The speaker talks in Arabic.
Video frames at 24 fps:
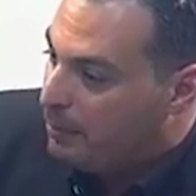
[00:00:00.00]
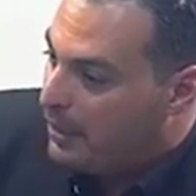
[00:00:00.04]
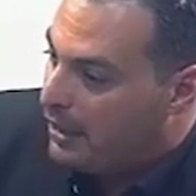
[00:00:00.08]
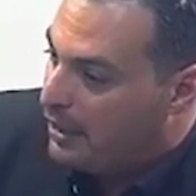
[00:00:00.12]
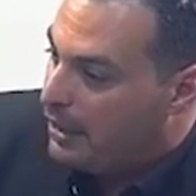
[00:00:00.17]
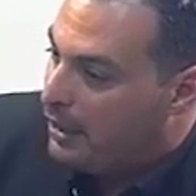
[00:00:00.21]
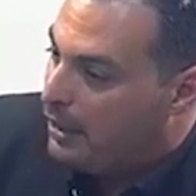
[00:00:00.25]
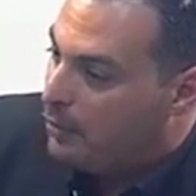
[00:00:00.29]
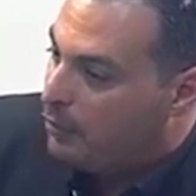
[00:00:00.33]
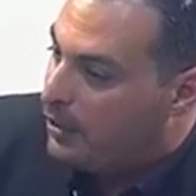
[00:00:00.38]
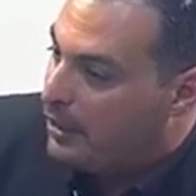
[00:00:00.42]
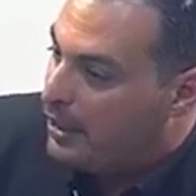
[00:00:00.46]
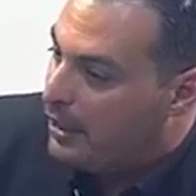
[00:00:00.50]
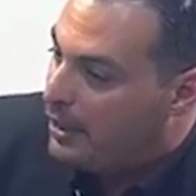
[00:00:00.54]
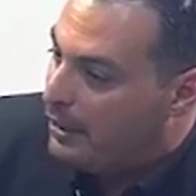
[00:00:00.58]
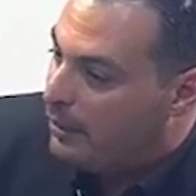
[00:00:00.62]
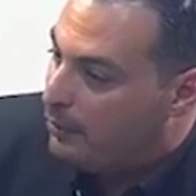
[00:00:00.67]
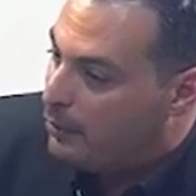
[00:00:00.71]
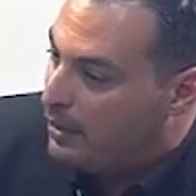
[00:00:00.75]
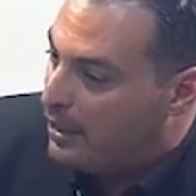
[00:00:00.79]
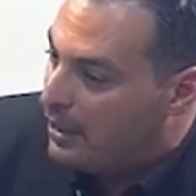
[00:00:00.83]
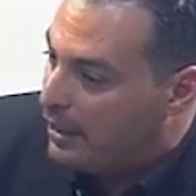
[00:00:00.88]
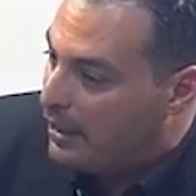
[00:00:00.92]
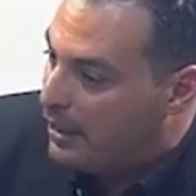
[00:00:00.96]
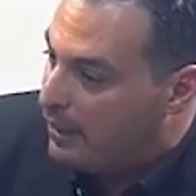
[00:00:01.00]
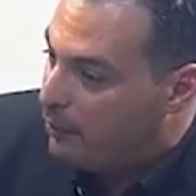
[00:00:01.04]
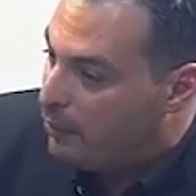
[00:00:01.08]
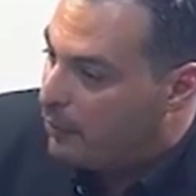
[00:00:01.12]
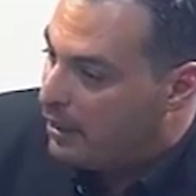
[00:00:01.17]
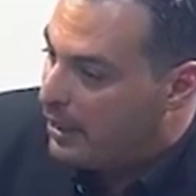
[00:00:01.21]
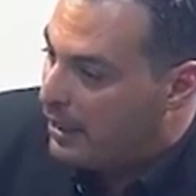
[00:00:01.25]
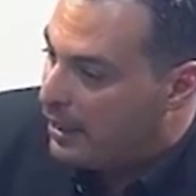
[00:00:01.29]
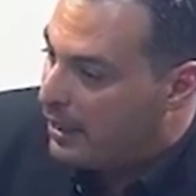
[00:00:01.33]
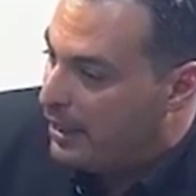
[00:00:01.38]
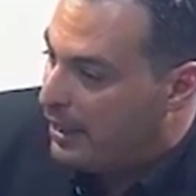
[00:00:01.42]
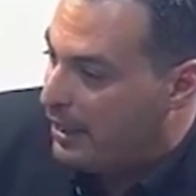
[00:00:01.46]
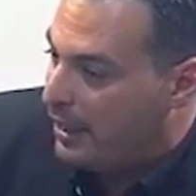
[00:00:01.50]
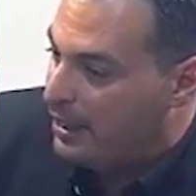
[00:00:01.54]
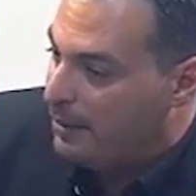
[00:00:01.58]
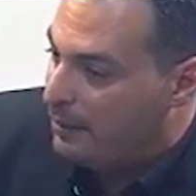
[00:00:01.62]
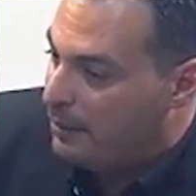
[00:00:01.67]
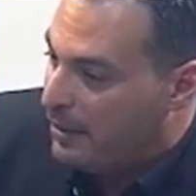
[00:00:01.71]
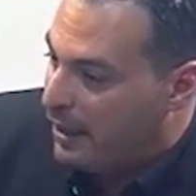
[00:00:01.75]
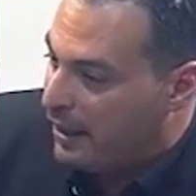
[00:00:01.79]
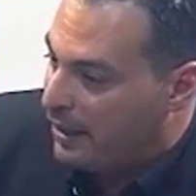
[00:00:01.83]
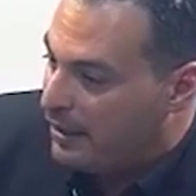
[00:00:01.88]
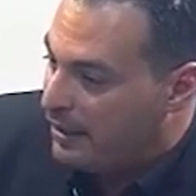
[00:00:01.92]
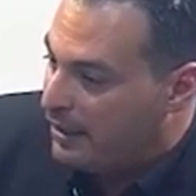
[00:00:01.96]
باهي ولا ولا ولا
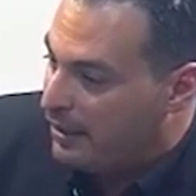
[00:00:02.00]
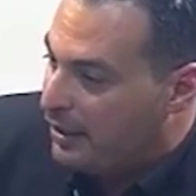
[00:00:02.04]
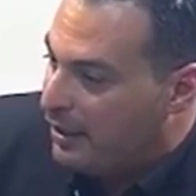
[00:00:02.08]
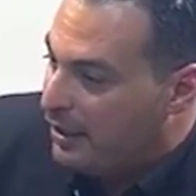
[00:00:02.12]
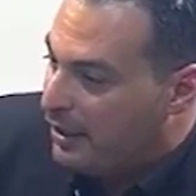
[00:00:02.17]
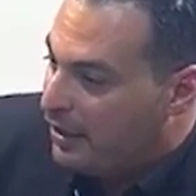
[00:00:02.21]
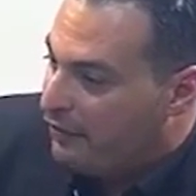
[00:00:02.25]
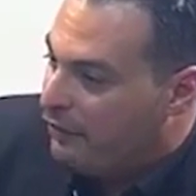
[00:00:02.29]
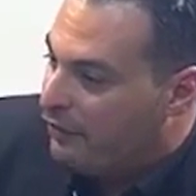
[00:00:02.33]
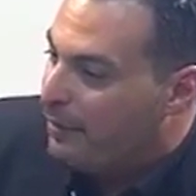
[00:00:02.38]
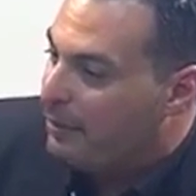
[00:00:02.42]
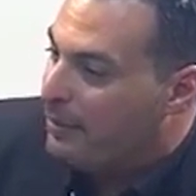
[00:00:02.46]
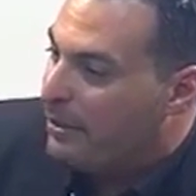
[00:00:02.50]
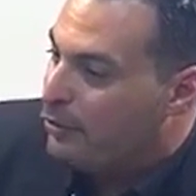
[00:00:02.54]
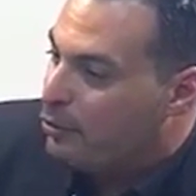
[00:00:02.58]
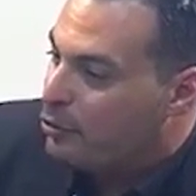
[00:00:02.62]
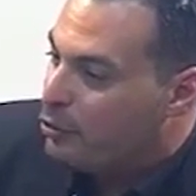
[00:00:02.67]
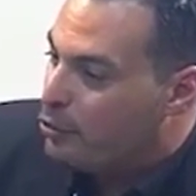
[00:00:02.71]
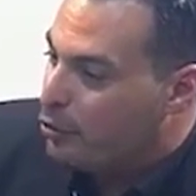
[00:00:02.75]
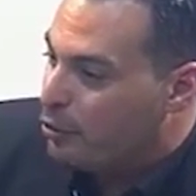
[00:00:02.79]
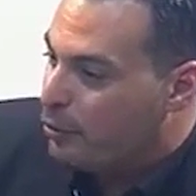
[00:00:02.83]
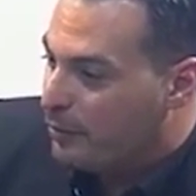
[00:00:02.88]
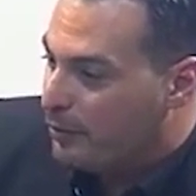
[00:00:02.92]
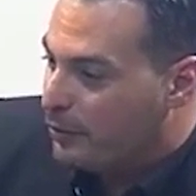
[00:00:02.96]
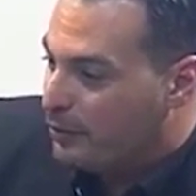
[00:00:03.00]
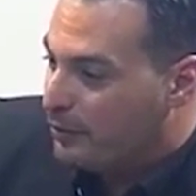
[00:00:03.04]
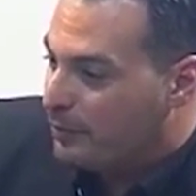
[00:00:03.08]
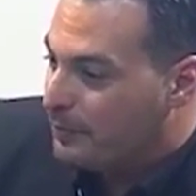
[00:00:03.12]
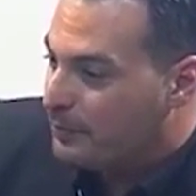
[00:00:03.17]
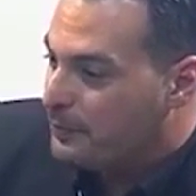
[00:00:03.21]
خايب يعني فما نجوم حاجة